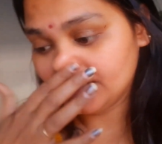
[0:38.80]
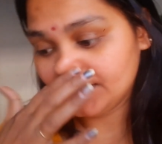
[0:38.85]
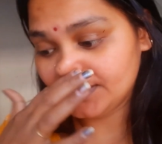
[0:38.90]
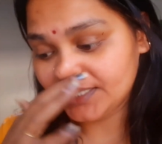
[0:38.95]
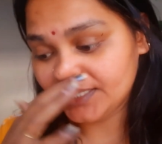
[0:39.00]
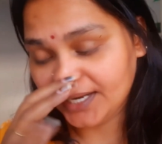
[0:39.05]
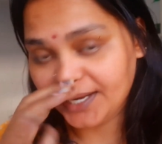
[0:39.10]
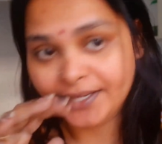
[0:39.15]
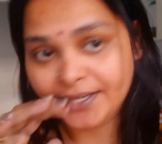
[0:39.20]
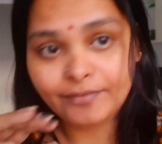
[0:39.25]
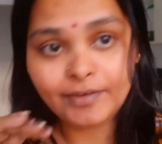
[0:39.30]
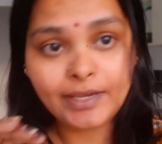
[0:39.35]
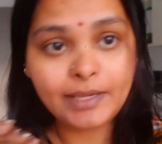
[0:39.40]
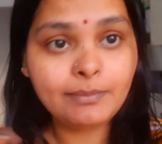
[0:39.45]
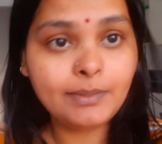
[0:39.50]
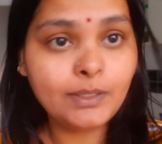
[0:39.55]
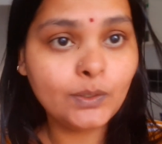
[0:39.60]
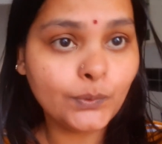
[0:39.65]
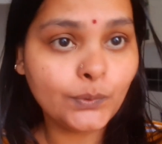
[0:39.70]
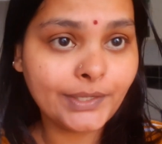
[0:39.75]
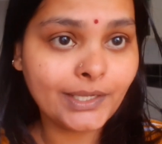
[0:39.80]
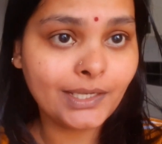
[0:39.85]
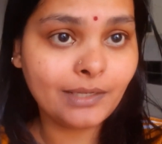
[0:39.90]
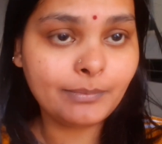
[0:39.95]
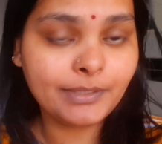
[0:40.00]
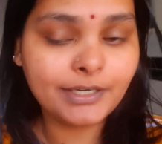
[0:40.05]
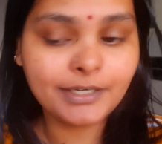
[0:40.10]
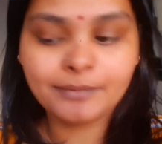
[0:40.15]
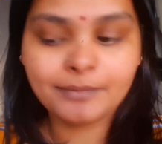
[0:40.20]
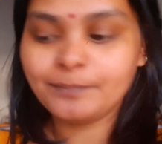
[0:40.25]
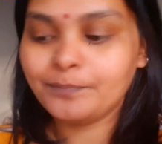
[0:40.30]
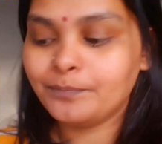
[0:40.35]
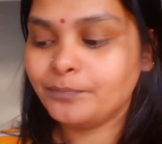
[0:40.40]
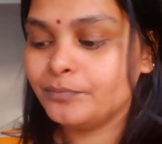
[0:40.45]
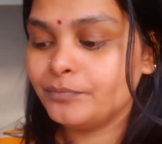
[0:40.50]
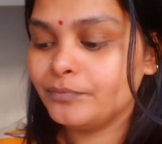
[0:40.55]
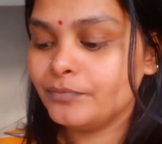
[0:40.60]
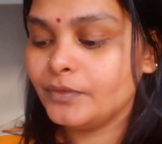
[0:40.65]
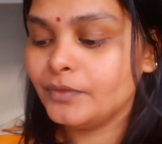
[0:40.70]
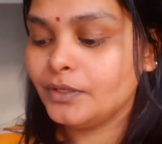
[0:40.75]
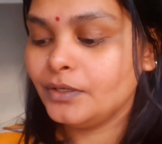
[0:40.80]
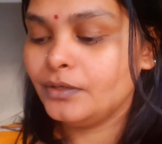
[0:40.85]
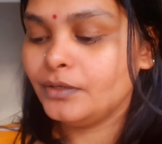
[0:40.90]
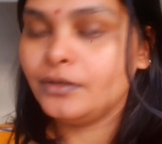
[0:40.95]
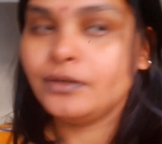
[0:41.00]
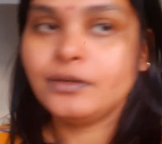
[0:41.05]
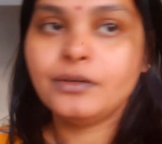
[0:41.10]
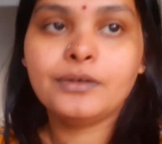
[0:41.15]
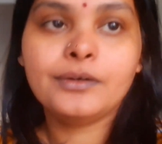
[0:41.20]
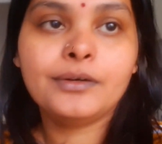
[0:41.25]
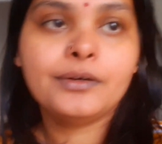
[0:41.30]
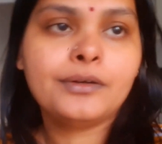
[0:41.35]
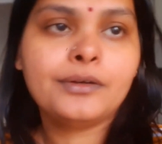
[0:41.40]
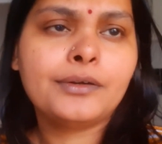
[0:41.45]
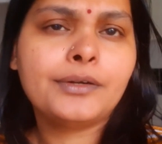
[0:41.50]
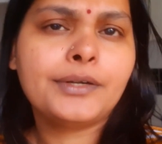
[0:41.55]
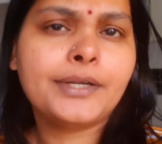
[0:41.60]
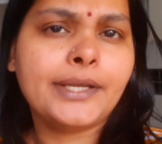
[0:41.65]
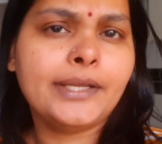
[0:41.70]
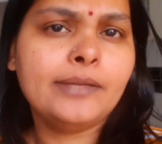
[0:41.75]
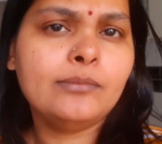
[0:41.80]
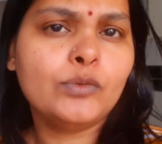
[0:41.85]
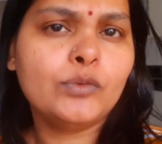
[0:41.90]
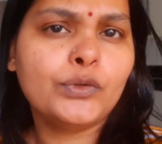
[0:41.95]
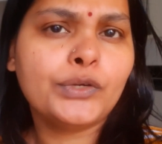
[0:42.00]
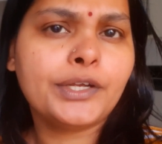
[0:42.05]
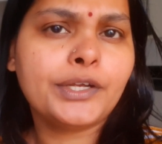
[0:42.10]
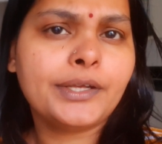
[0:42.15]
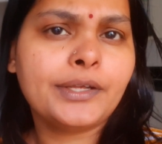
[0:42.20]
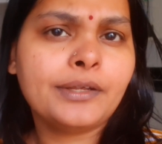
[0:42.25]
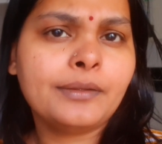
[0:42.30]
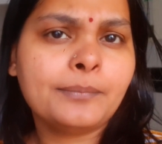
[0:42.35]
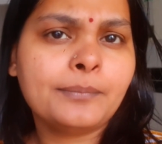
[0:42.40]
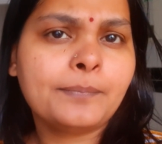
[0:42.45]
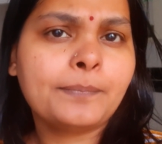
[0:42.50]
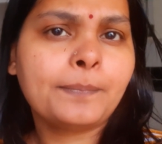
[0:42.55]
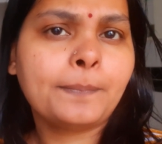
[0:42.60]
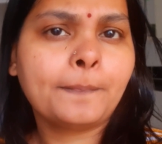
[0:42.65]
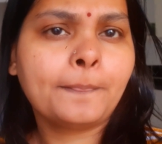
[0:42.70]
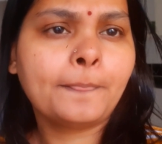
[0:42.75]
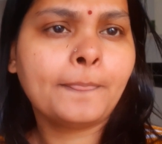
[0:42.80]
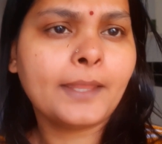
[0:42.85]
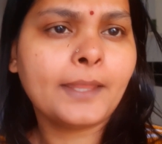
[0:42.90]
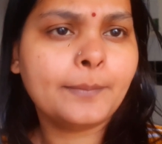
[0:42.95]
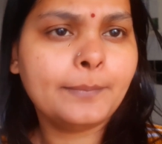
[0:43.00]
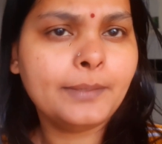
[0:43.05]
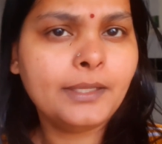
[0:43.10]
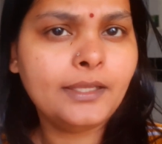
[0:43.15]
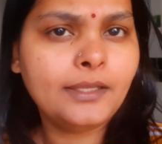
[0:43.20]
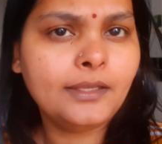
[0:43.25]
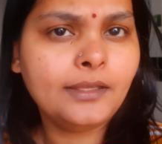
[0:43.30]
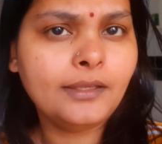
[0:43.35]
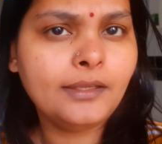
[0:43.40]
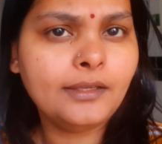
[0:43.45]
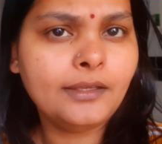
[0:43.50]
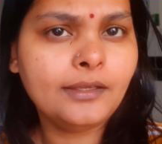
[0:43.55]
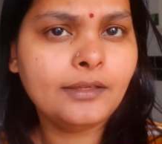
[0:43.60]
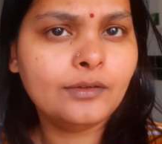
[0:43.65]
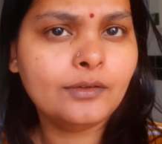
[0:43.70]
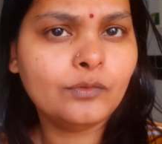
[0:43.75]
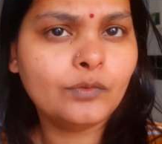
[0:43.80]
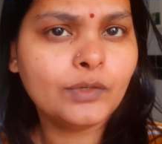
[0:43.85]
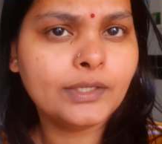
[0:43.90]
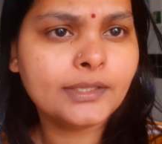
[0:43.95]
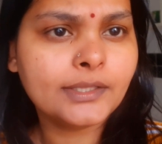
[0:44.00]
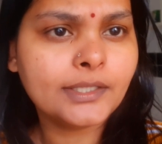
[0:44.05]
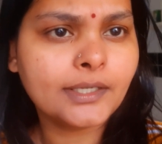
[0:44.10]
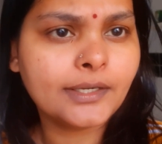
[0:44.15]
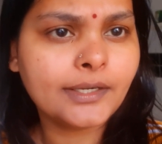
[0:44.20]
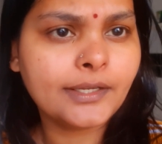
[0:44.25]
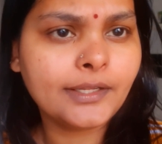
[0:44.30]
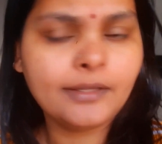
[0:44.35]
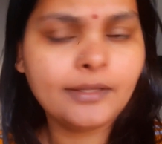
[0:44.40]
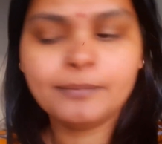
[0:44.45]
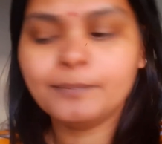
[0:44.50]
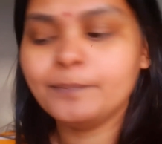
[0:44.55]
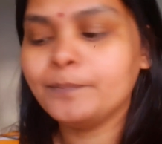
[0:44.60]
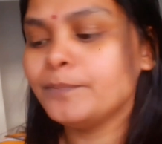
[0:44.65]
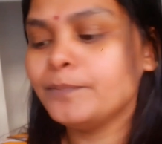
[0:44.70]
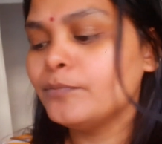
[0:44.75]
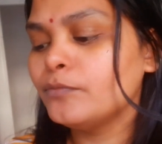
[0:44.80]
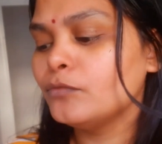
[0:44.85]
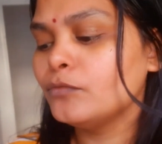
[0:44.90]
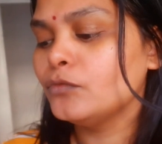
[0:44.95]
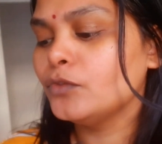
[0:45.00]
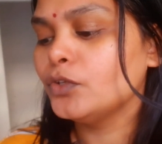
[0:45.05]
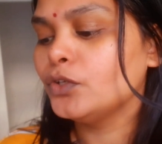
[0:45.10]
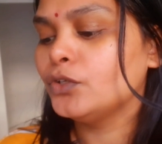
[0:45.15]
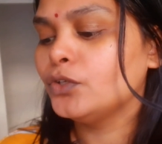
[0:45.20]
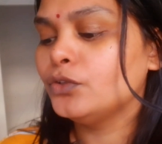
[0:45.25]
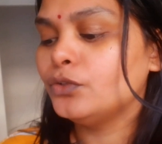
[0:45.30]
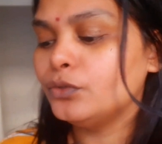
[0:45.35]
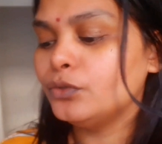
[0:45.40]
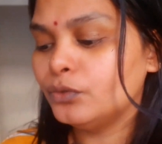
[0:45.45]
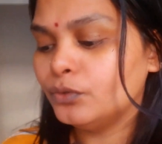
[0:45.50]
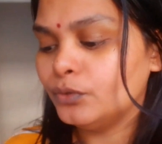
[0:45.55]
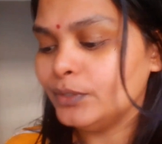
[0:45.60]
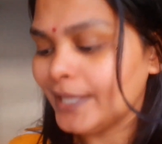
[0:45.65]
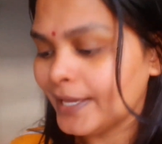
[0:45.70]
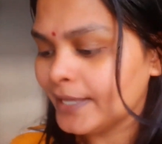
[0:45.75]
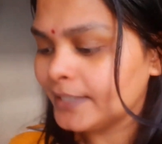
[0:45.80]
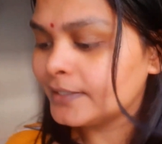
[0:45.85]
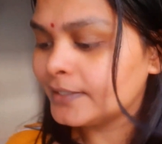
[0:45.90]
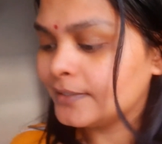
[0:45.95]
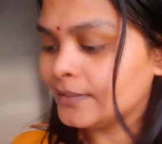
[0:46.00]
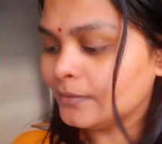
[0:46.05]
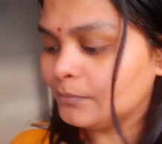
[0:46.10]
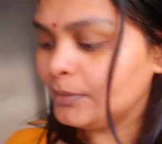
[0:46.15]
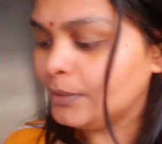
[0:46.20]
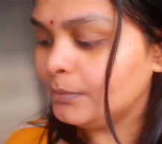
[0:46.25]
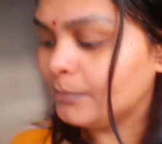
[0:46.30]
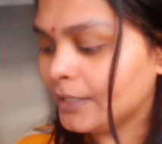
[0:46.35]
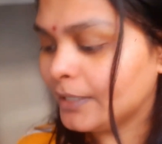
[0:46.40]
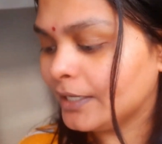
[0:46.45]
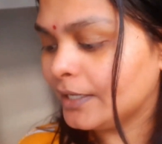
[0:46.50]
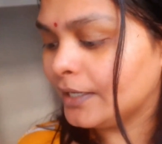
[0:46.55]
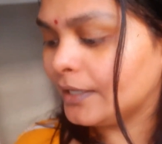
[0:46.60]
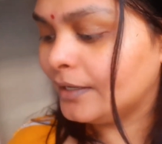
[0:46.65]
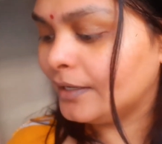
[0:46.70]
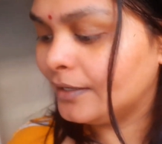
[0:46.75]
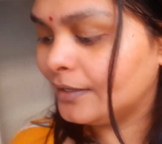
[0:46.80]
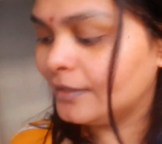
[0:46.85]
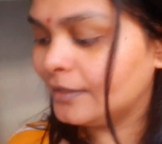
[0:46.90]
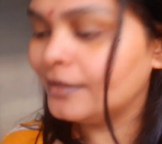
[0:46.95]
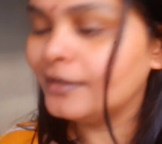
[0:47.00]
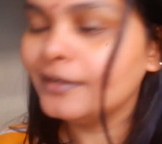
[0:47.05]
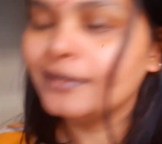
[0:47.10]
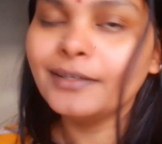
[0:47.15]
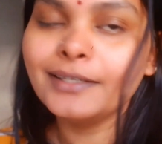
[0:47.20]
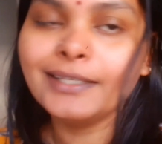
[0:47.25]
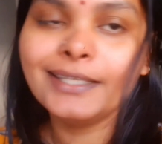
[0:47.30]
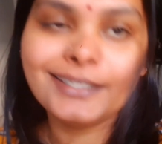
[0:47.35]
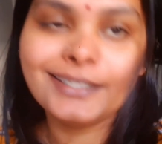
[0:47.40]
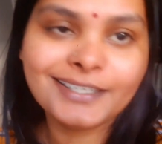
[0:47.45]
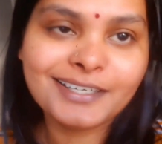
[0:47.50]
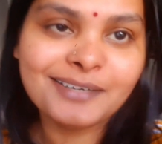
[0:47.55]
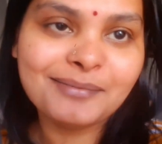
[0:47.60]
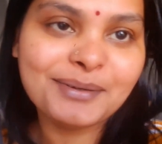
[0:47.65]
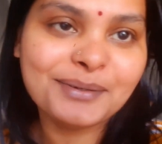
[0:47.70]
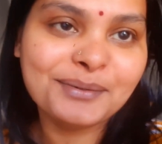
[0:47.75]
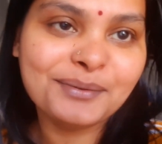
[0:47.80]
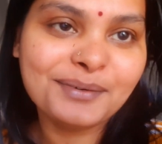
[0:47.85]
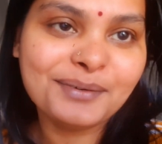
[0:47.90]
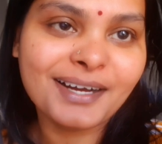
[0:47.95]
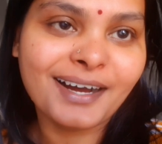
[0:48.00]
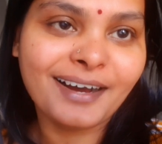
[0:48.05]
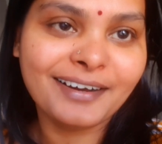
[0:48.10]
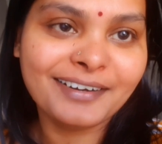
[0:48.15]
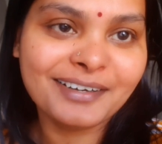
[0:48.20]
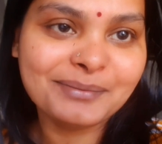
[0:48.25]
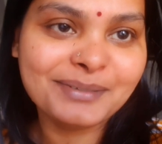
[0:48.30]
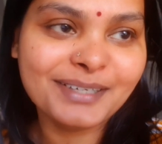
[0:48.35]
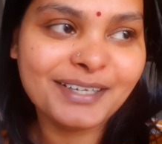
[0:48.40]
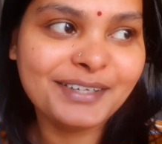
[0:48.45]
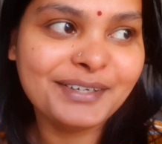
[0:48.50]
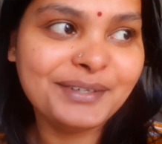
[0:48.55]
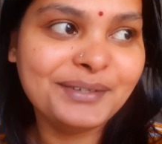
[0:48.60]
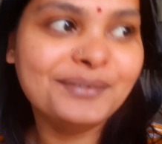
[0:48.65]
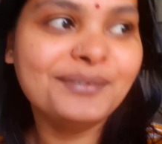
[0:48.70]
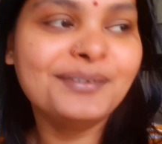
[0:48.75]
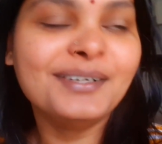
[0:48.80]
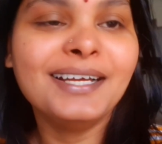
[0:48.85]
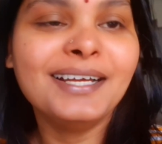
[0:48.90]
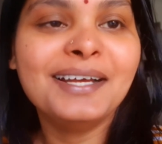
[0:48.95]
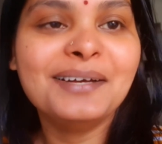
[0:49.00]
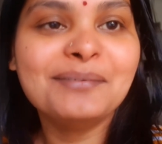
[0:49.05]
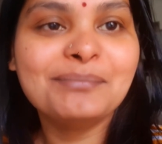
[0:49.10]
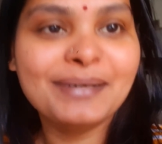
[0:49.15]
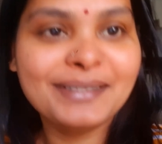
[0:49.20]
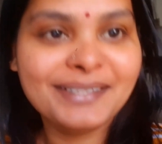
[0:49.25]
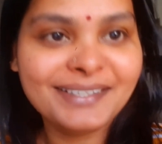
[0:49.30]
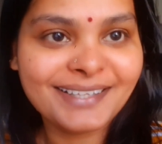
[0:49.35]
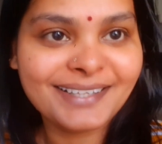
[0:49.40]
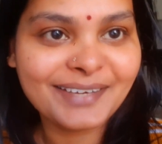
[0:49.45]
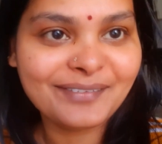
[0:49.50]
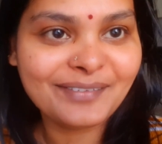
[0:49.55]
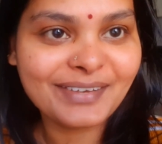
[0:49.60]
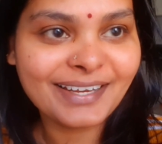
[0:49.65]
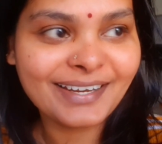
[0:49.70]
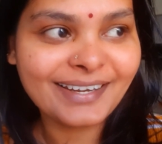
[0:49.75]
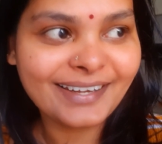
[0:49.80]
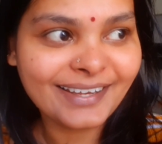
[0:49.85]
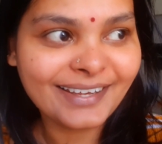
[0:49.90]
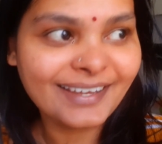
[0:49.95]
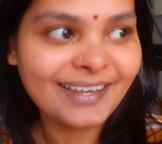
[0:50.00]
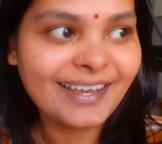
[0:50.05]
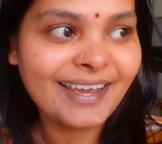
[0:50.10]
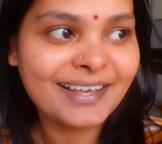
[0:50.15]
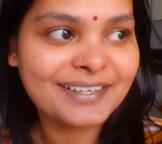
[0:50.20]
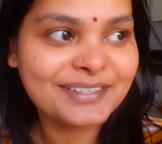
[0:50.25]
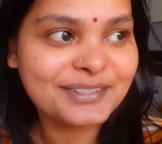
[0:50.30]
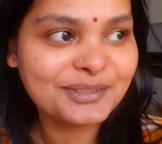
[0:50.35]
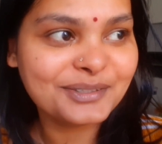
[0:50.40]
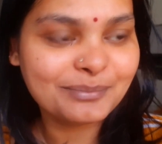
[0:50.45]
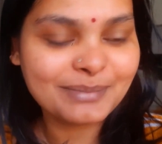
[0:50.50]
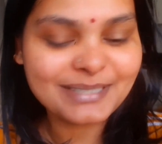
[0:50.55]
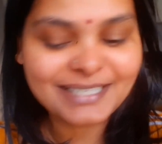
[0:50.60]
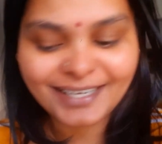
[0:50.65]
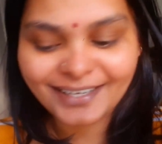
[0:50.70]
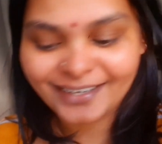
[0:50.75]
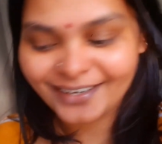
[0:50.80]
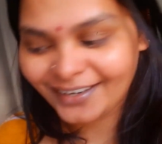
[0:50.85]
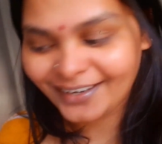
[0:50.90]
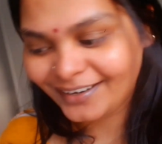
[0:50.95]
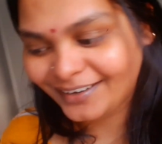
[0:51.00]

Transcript: चाय वाय भी हो गया है मेरा टाइम हो रहा है अभी वन थर्टी तो यस अभी मैं किचन में हूँ खाना बना रही हूँ पति देव के लिए ऐसे तो बेचारे